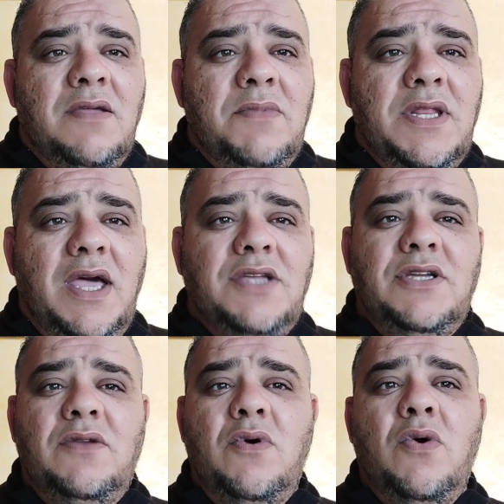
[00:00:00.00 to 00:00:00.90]
من
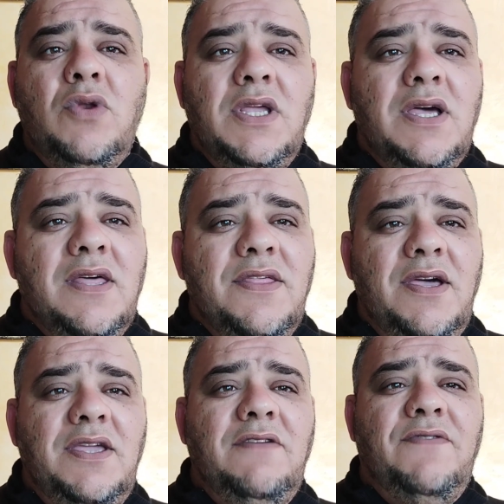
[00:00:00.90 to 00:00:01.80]
عجل وخلق
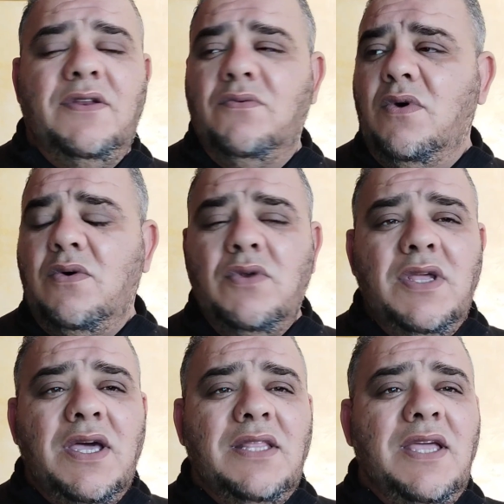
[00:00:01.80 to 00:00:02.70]
ضعيفا
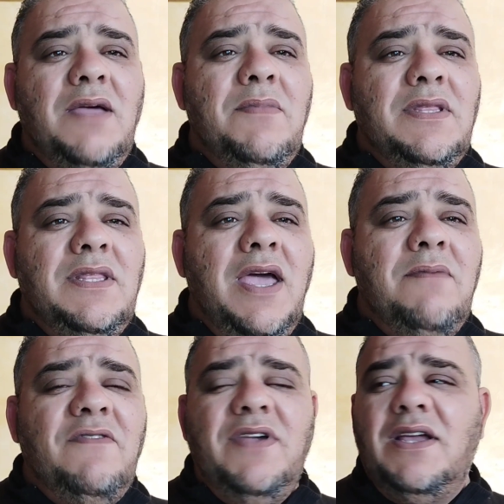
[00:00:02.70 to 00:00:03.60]
وخلق
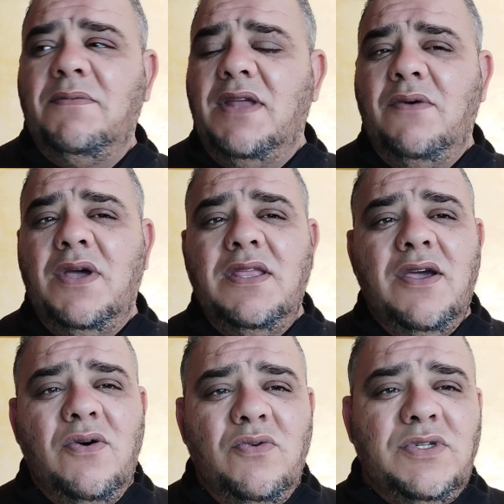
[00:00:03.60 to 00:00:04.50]
دائما في أغلب الأحوال
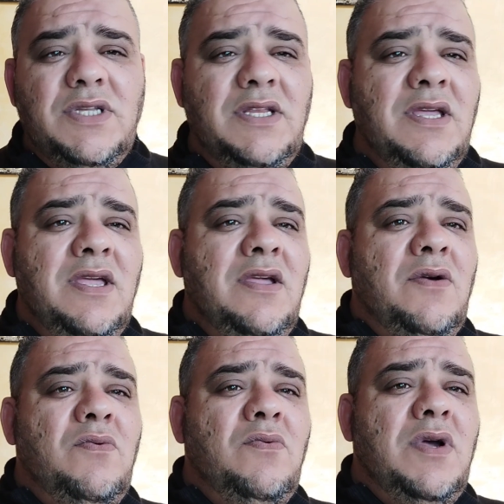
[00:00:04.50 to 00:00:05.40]
يئوسا
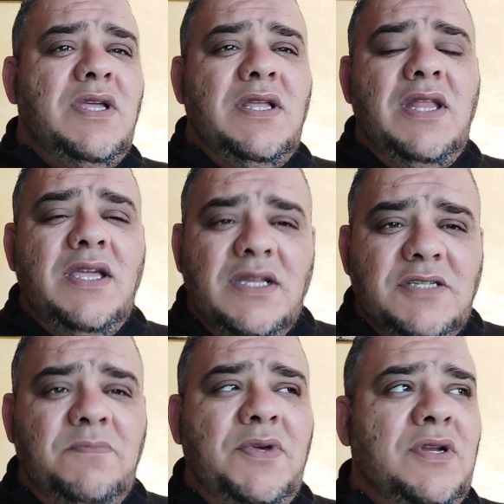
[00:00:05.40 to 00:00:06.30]
ولا
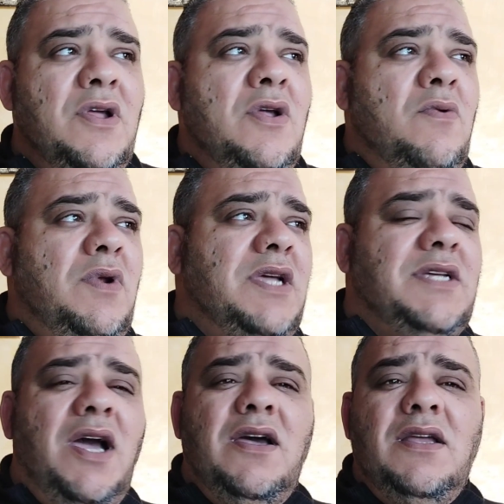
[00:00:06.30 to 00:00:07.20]
يصبر ولا
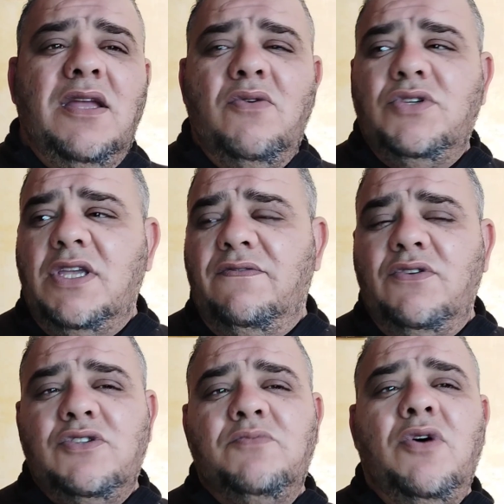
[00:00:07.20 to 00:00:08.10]
يتحقق له شيء
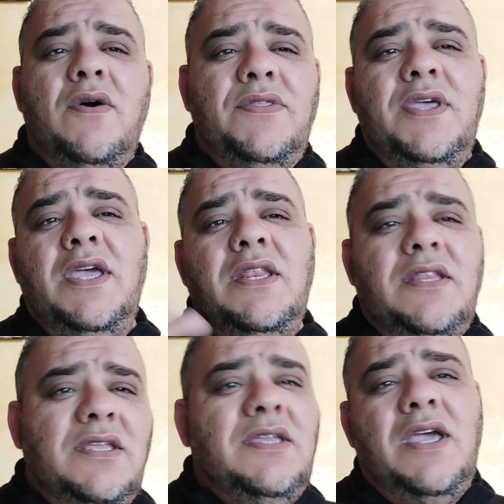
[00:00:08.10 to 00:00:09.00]
في أسبوع أو
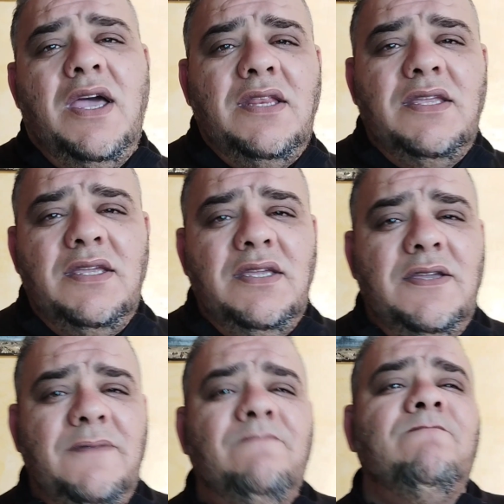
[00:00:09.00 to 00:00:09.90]
اثنين
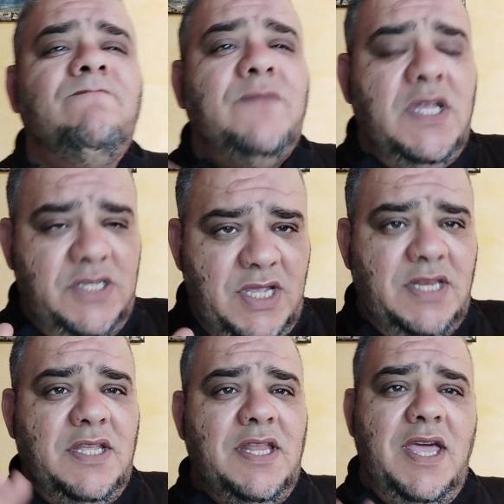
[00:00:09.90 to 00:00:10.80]
يعني
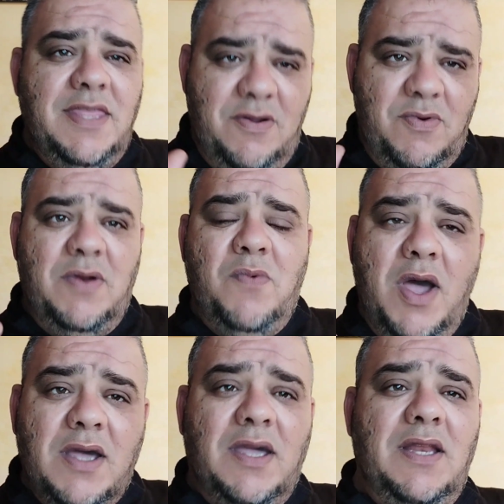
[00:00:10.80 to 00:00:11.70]
يتجنن هذا هو
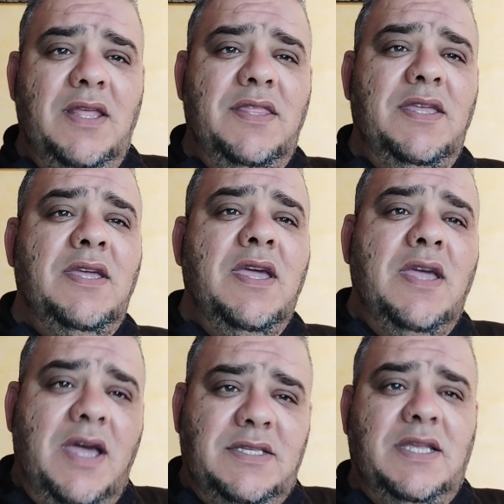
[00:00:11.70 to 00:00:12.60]
الواقع الذي
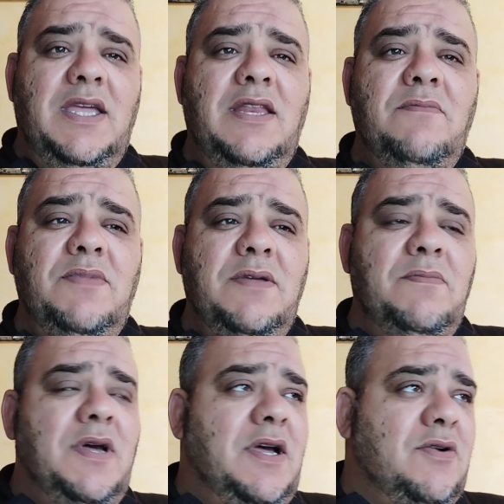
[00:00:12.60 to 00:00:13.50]
أتكلم به
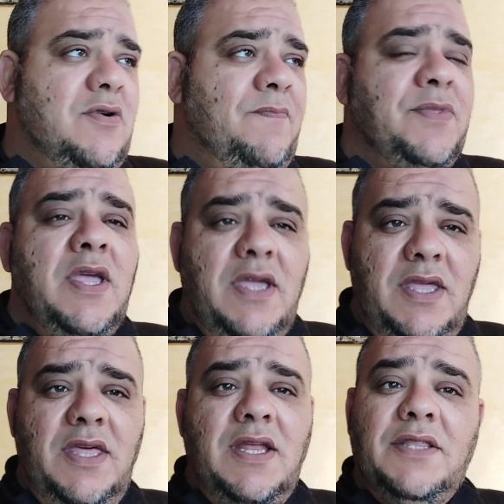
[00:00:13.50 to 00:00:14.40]
معكم
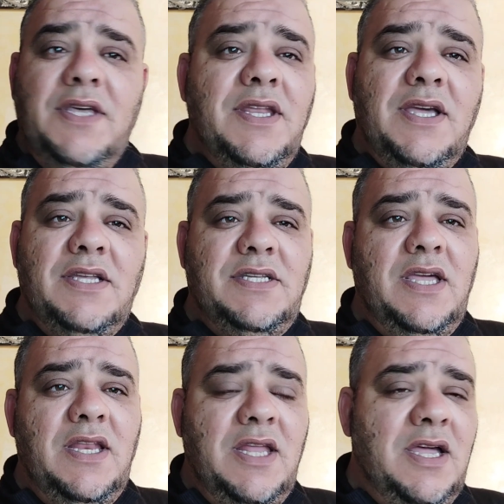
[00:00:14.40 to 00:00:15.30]
إذا الطريقة
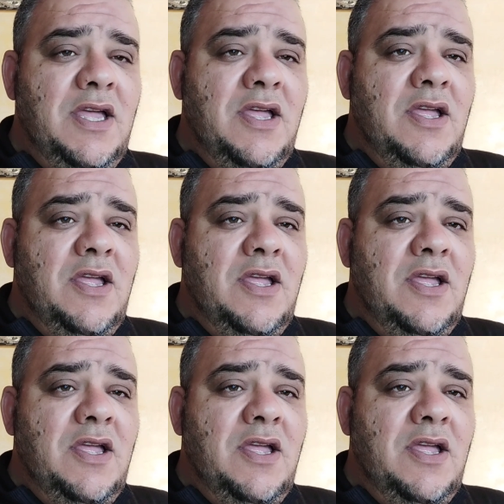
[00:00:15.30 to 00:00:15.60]
سهلة